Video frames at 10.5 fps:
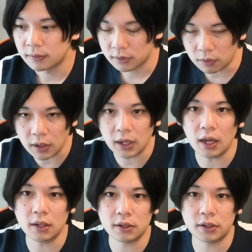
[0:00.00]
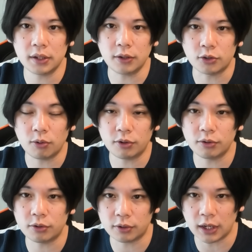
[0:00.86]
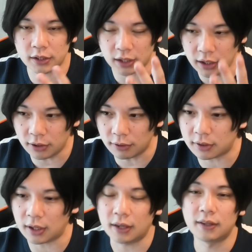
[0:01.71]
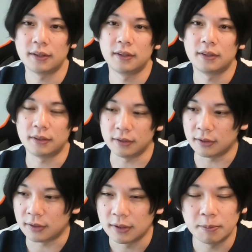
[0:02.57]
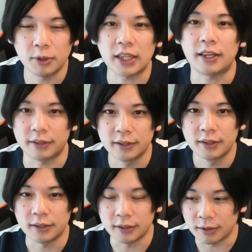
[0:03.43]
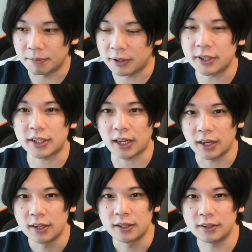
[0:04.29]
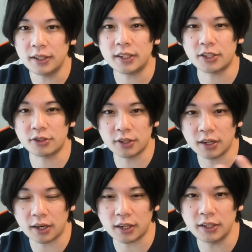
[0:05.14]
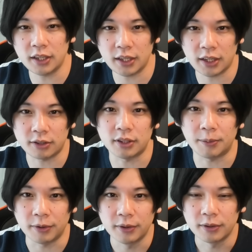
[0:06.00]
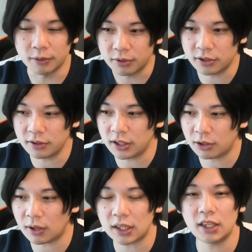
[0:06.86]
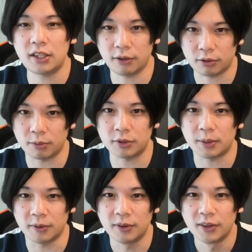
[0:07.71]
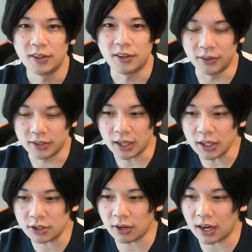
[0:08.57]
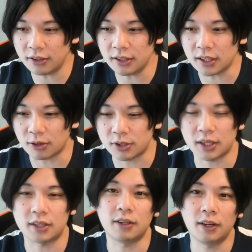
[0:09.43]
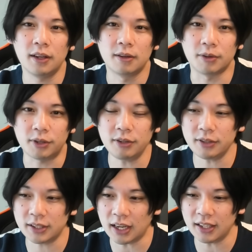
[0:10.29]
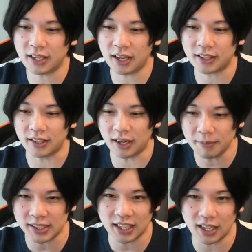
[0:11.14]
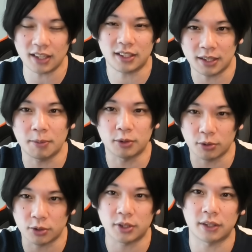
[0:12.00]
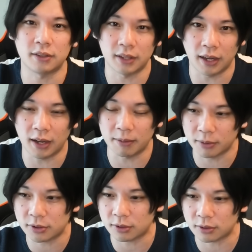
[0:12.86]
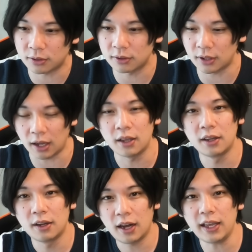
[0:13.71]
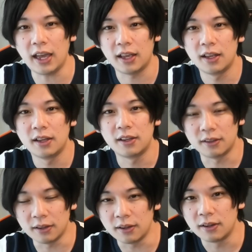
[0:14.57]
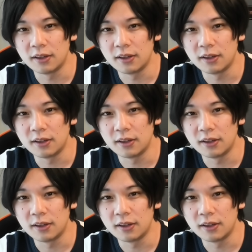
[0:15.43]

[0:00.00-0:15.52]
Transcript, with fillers: それが次の超究極なんじゃないのって。うん。もうなってる。うん、びっくりしちゃった。出てきた瞬間から第2形態で来んだもん。うん、普通に人型で来てよって思ったもん。うん、最初歩いててほしかったよね。うん、急に第2形態になりましたって言っても登場してるんで、もうちょっとね、早い。うん、